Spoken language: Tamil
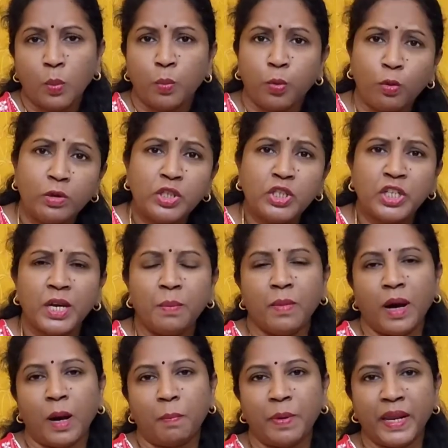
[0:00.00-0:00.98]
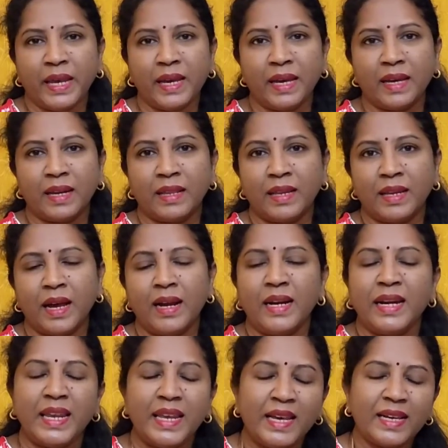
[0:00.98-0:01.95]
பூஜ்ஜியம் அப்படிங்கிறதுனா
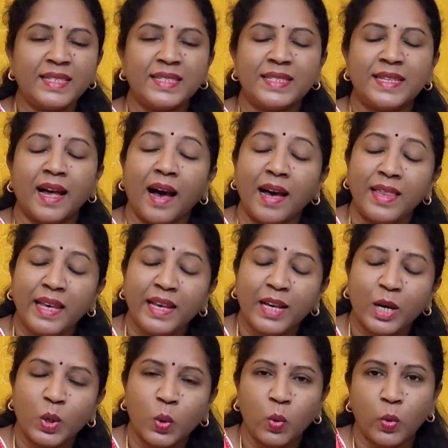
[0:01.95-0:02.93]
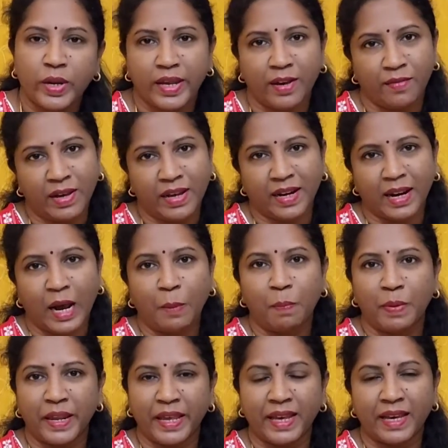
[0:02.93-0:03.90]
நீங்கள் சாதிக்கக்கூடியவர்
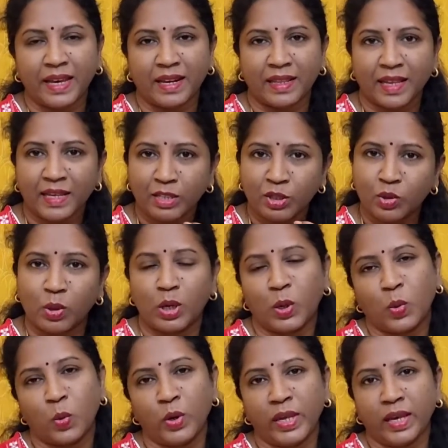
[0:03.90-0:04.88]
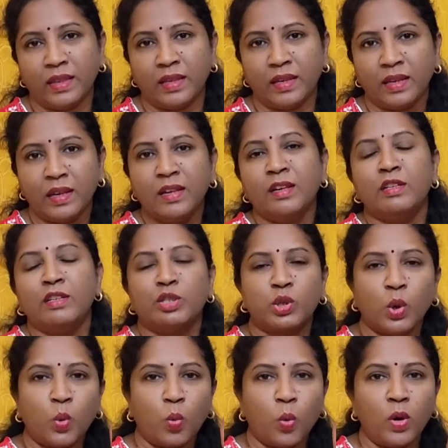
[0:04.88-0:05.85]
அப்படிங்கிறத சொல்லக்கூடியது
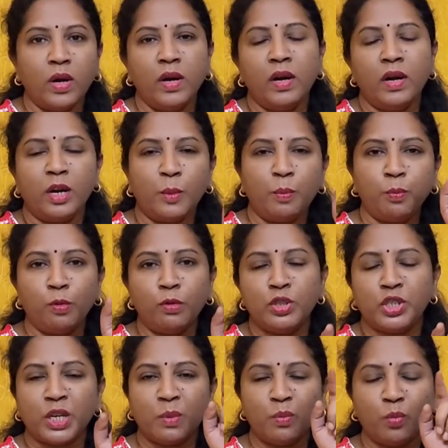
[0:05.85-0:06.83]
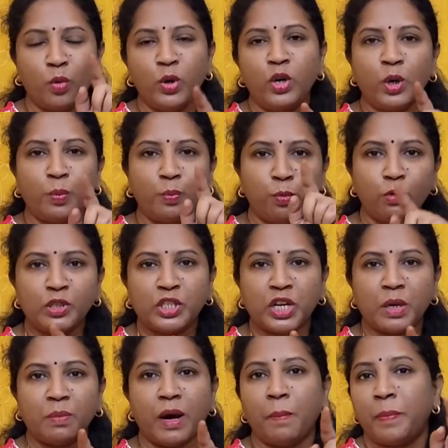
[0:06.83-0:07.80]
ஸோ ஒன்று பூஜ்ஜியம் ஒன்று
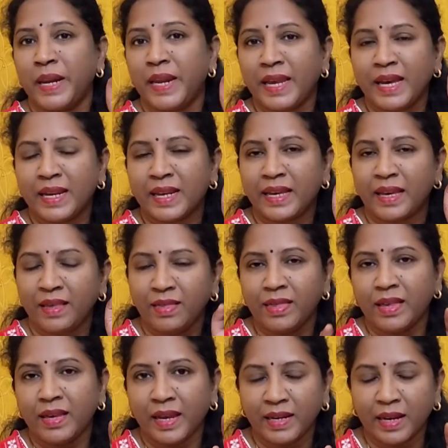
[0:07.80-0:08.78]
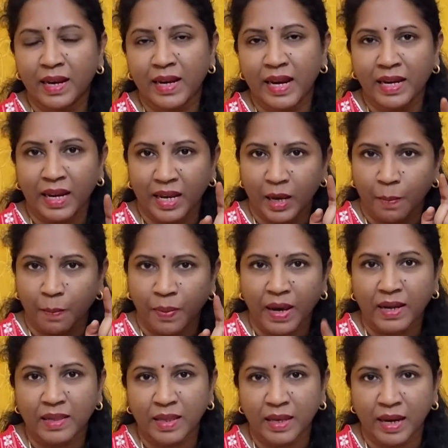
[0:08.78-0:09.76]
பூஜ்ஜியம் அப்படிங்கிற இந்த எண்களை நீங்கள்
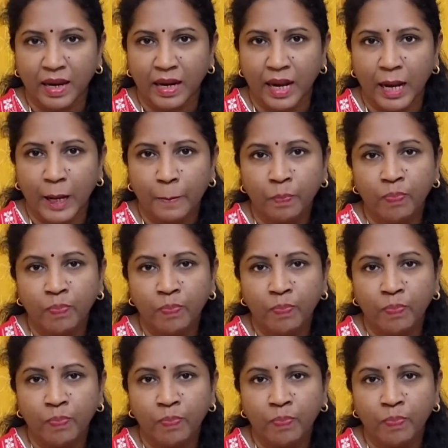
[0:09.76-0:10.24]
பார்த்தீங்கன்னா